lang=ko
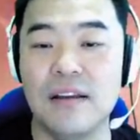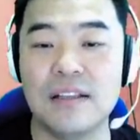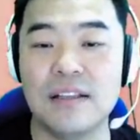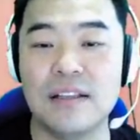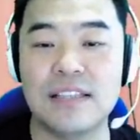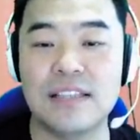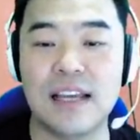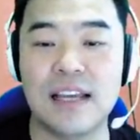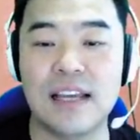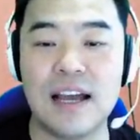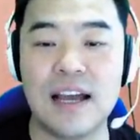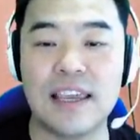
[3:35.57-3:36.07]

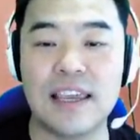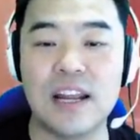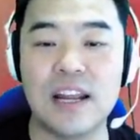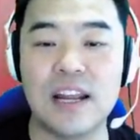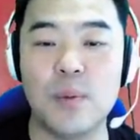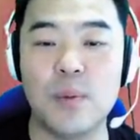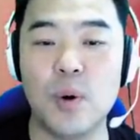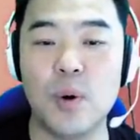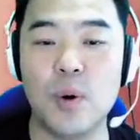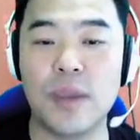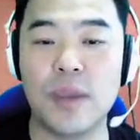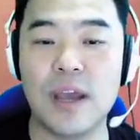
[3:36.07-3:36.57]
제가 걔를
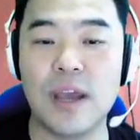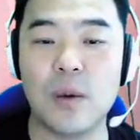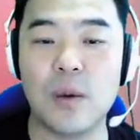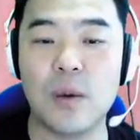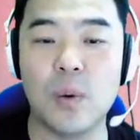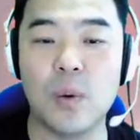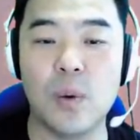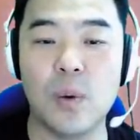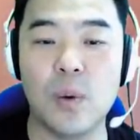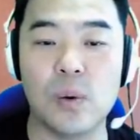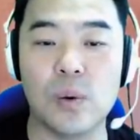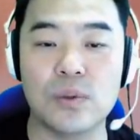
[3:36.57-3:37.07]

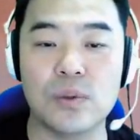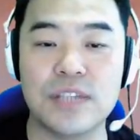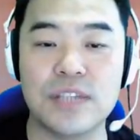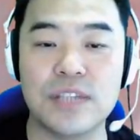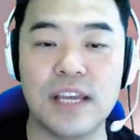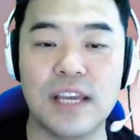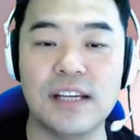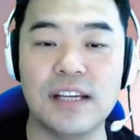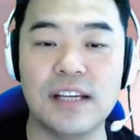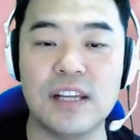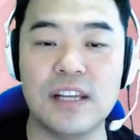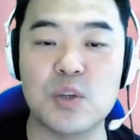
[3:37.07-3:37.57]
포기하고
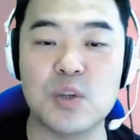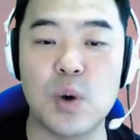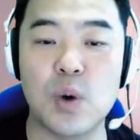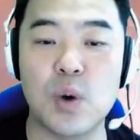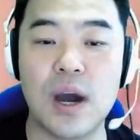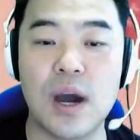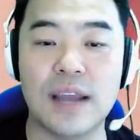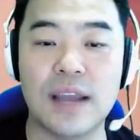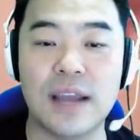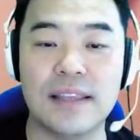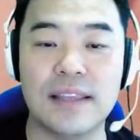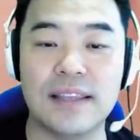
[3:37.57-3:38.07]
최근에
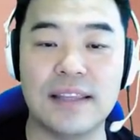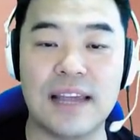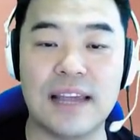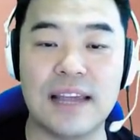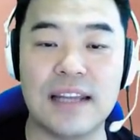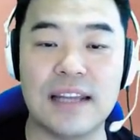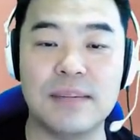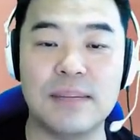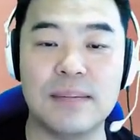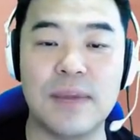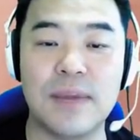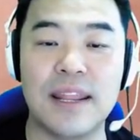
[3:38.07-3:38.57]
좋아하게 된
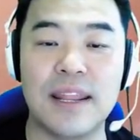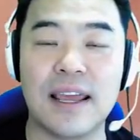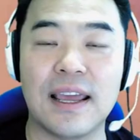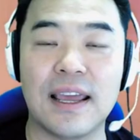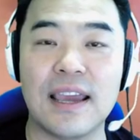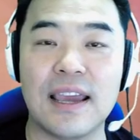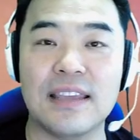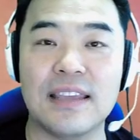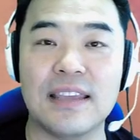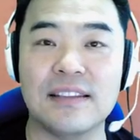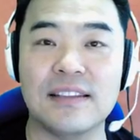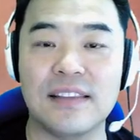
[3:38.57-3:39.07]
다른 반 애가
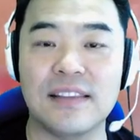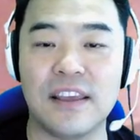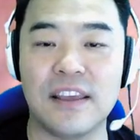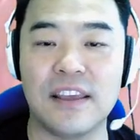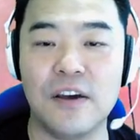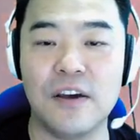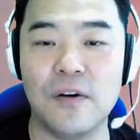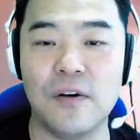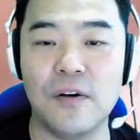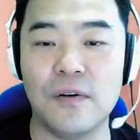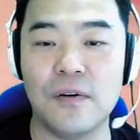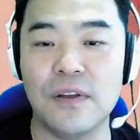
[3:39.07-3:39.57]

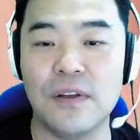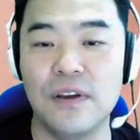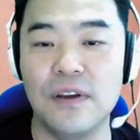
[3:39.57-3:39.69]
있는데요.